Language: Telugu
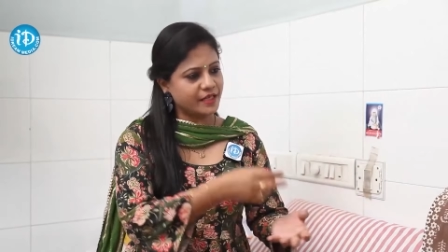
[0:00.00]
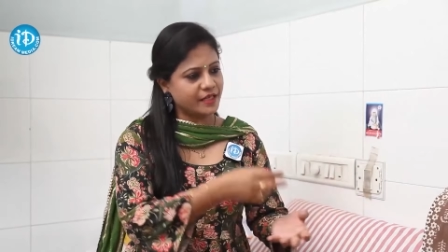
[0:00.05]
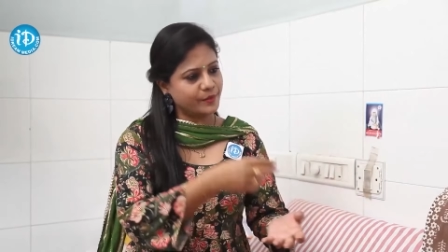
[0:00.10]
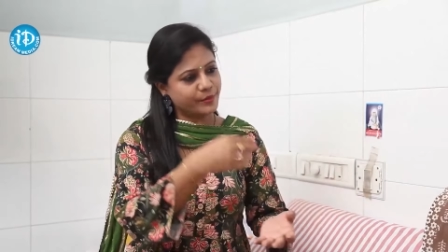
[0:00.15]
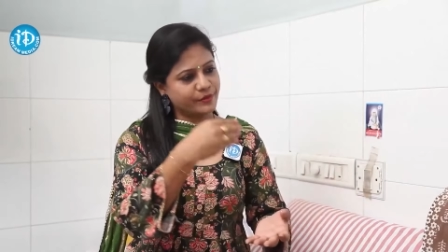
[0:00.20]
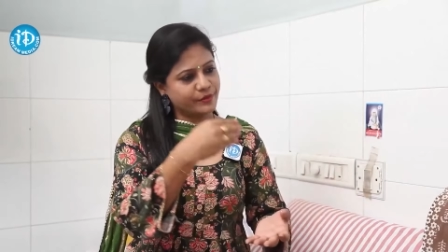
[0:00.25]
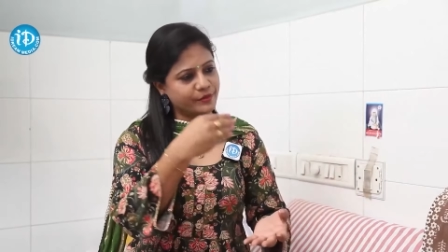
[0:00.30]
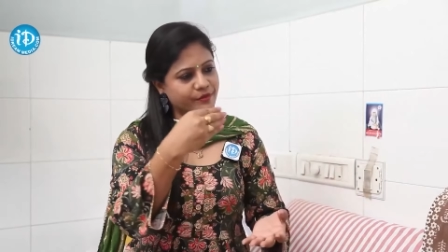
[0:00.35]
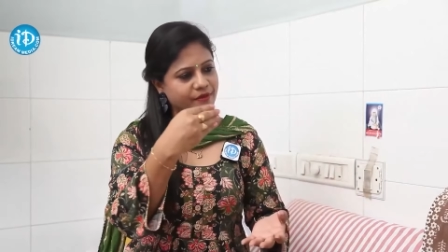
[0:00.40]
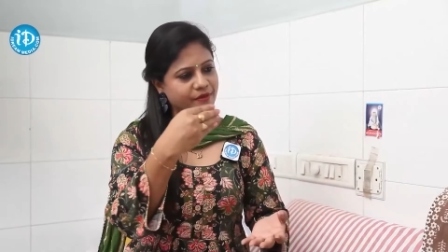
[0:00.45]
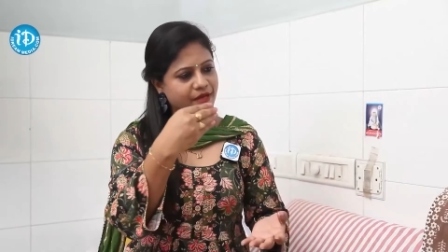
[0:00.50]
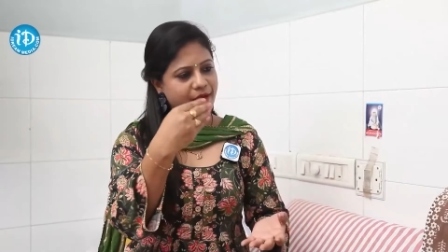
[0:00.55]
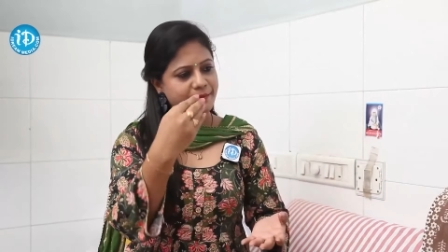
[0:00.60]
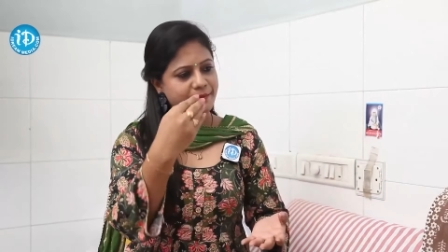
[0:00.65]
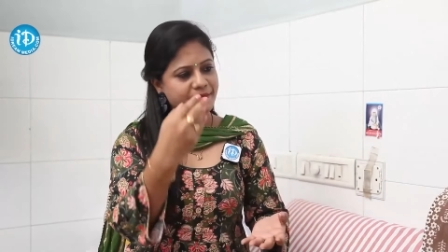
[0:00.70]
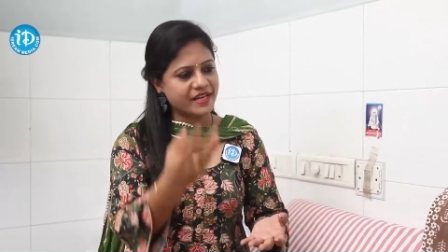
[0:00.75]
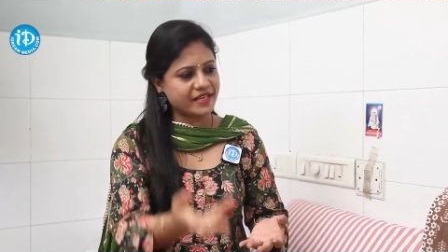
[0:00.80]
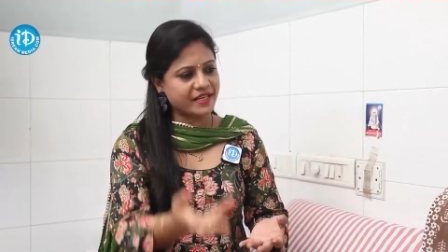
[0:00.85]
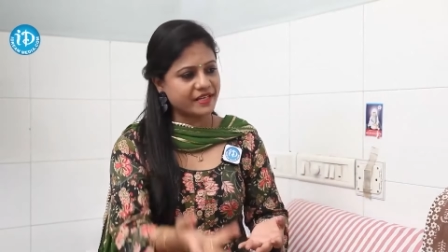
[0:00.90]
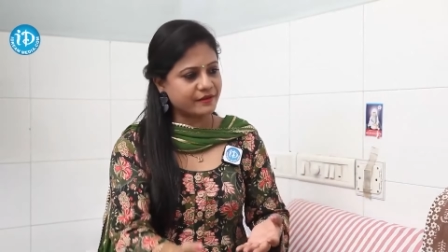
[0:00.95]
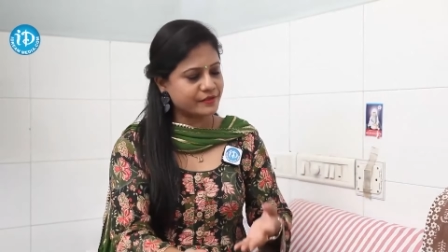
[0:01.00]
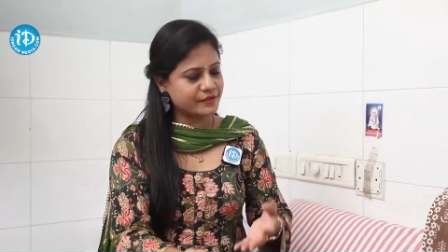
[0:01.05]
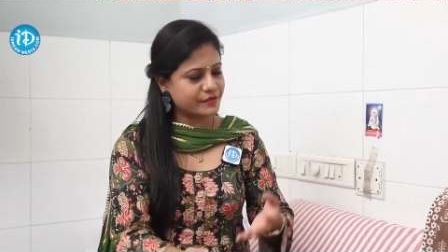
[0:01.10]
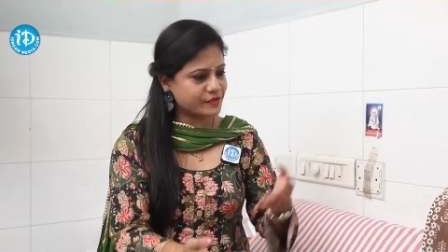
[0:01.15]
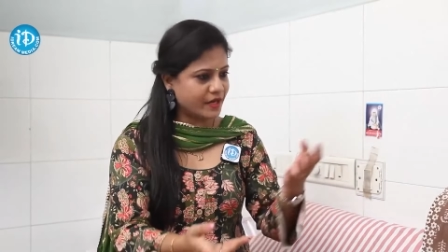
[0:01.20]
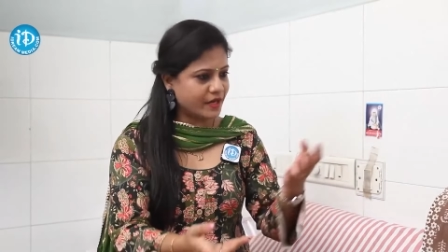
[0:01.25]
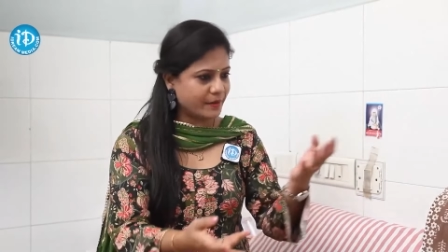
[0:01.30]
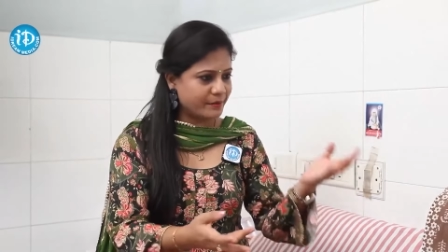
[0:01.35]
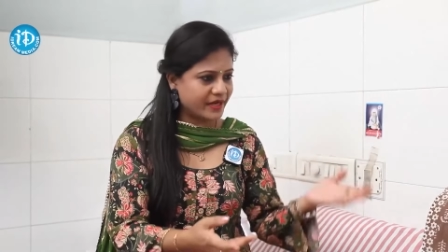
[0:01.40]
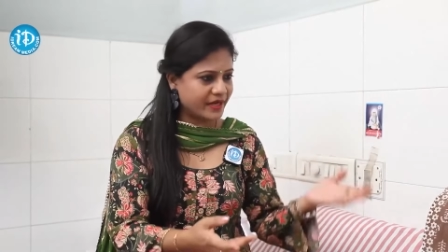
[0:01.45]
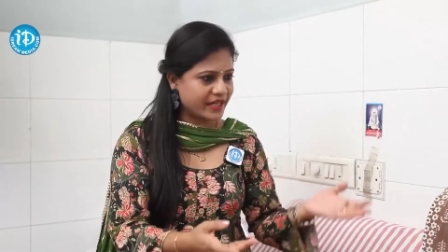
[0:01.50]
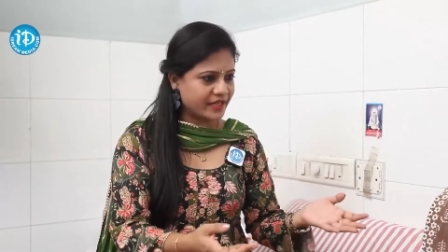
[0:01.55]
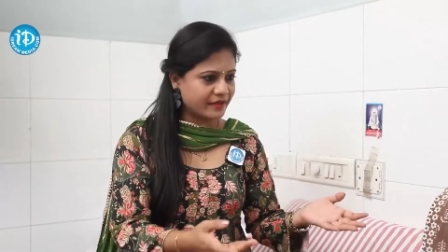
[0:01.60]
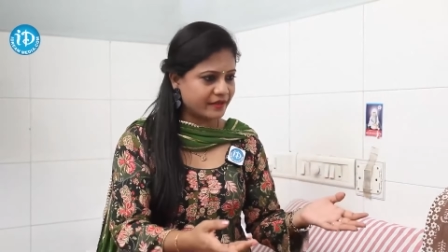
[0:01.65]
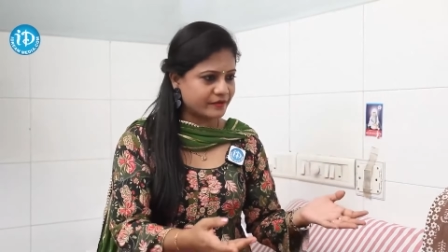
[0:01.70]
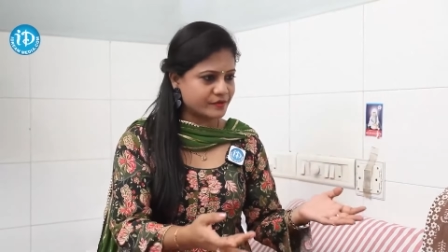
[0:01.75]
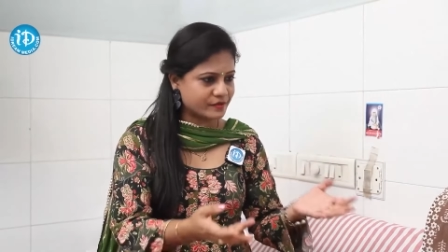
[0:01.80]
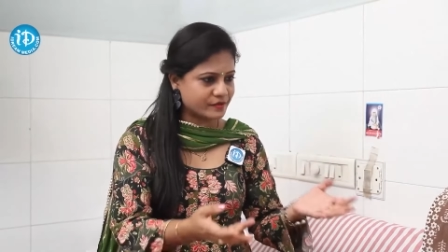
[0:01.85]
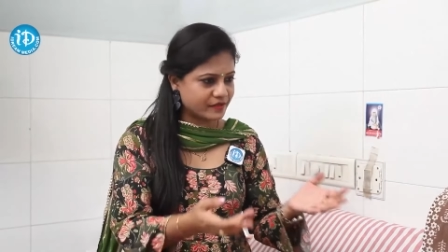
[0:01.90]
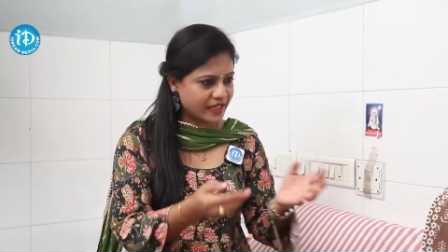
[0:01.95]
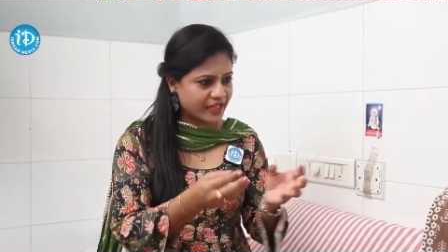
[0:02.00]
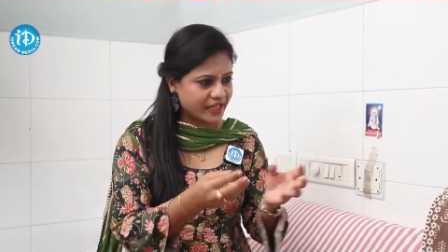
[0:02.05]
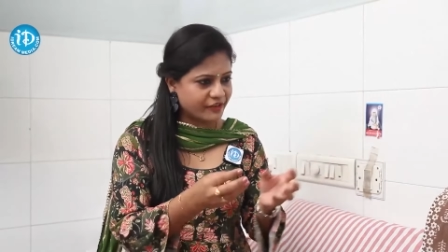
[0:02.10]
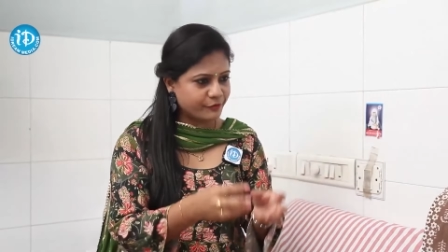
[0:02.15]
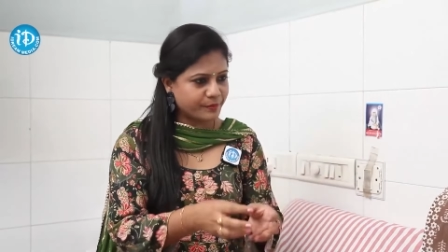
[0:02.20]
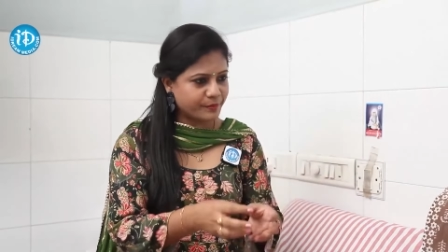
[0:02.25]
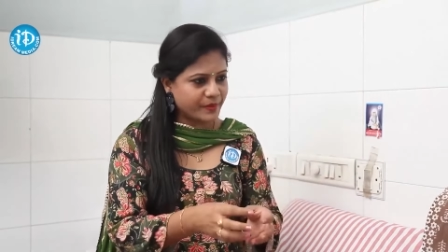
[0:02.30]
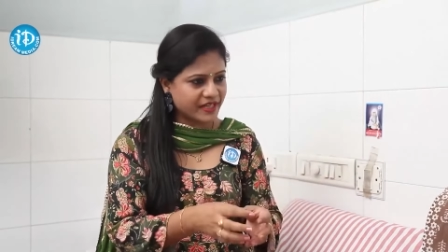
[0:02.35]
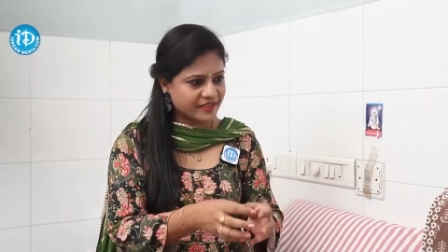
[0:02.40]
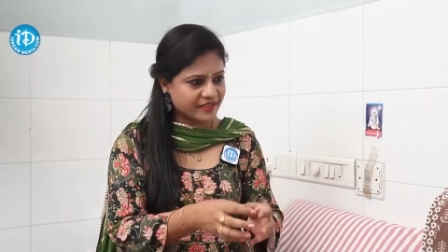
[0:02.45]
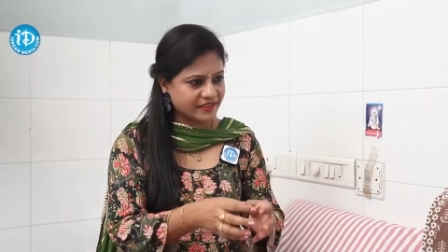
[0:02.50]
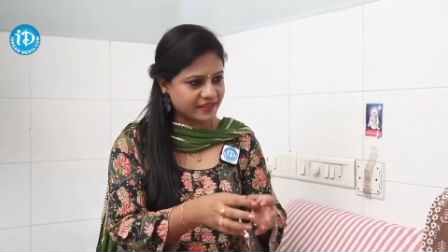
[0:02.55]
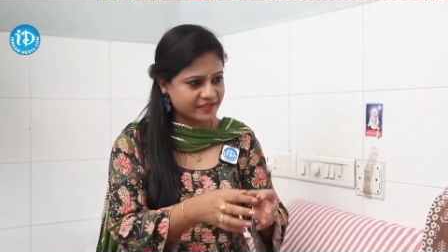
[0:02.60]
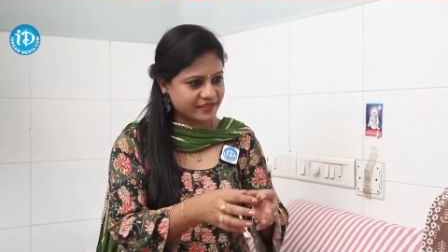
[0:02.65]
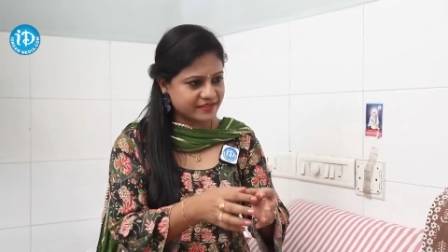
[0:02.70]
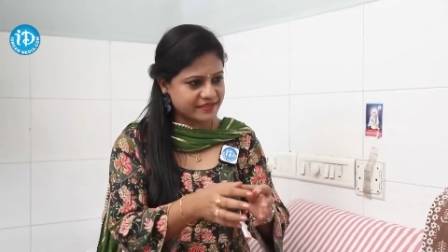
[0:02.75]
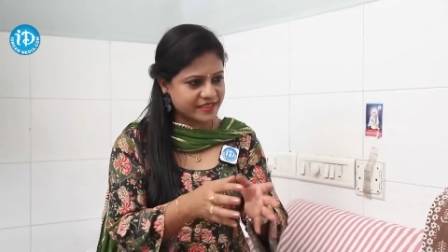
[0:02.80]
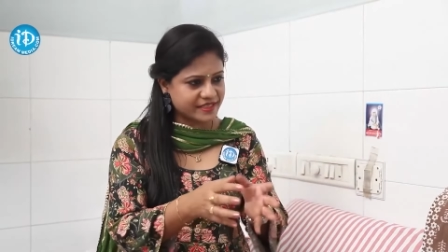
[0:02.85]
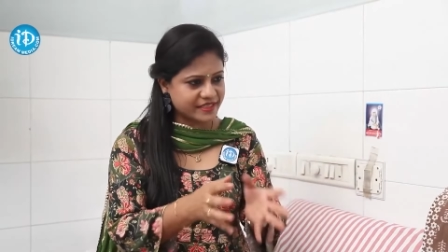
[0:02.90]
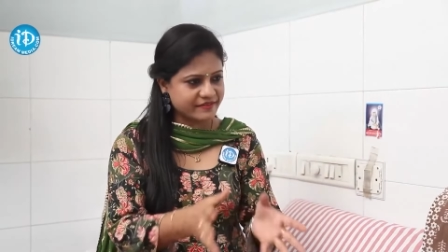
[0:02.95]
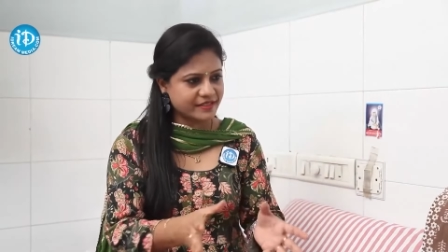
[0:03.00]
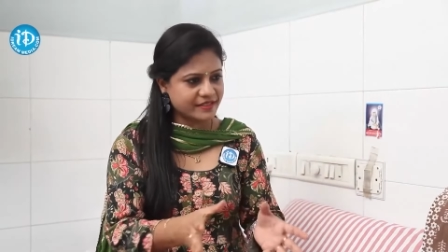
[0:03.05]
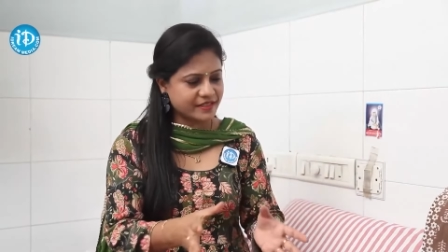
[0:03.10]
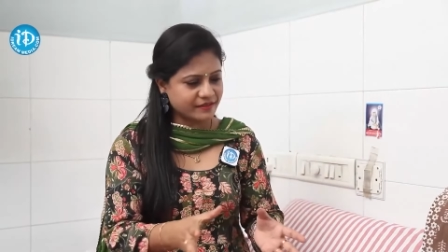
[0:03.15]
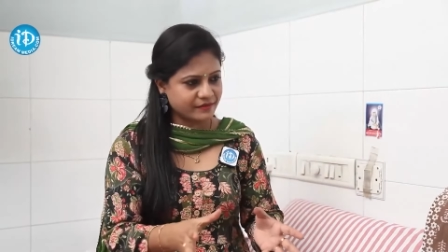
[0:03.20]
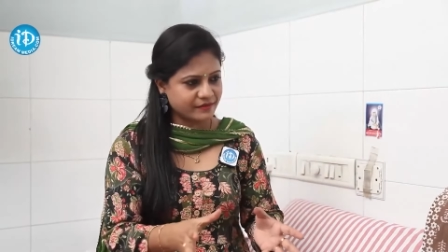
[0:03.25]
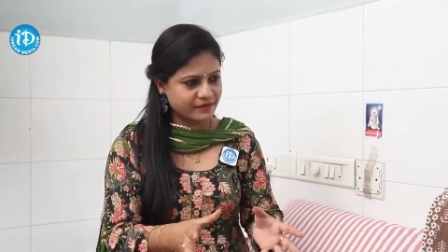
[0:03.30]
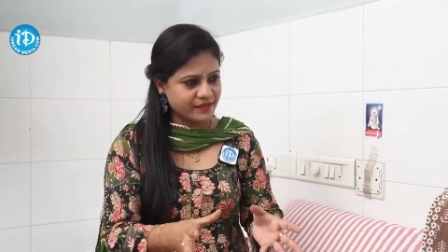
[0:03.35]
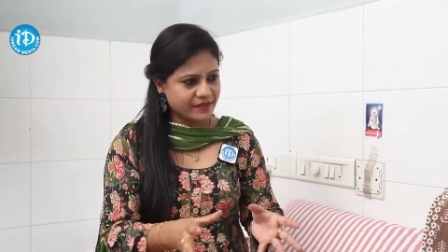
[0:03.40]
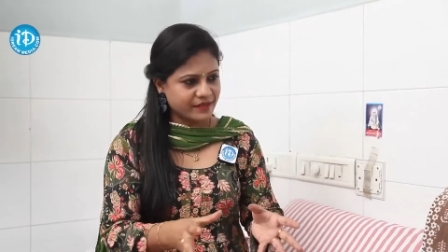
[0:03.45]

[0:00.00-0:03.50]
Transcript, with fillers: ఇప్పుడు అమ్మాయి కావచ్చు అబ్బాయి కావచ్చు లైఫ్ పార్ట్నర్ జీవితం